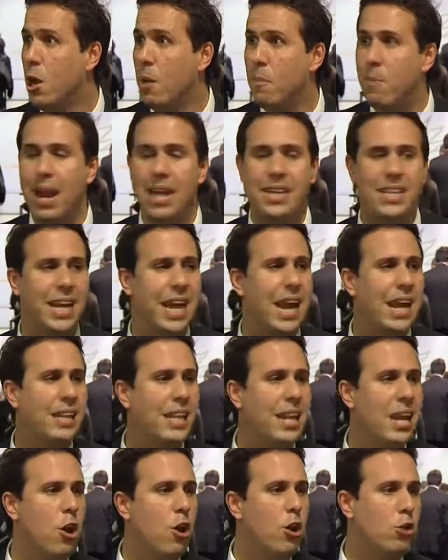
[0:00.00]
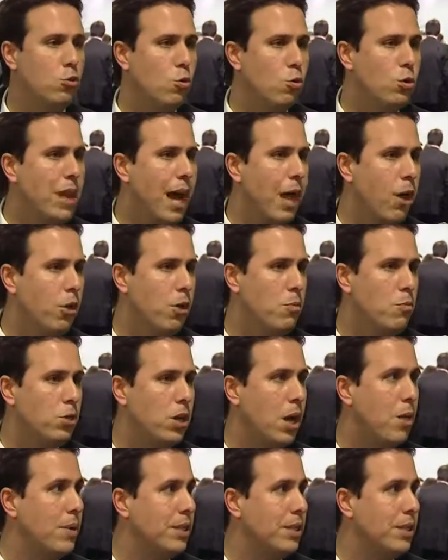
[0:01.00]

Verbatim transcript: para llegar a tener los resultados de muchas